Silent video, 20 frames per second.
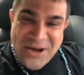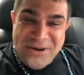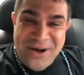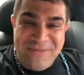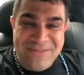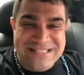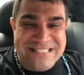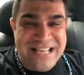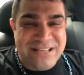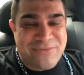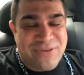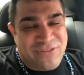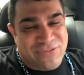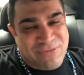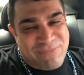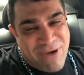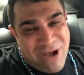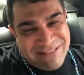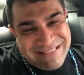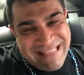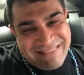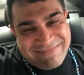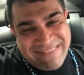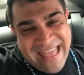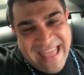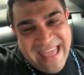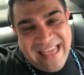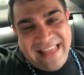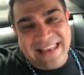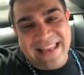come um sanduíche de
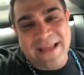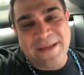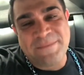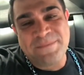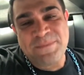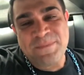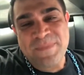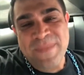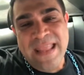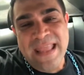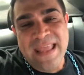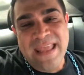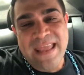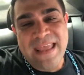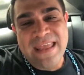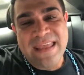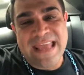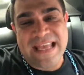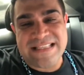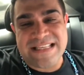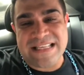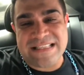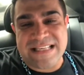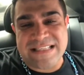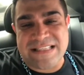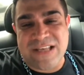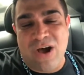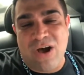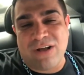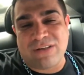mortadela. E às vezes
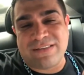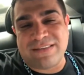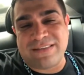assim, ó,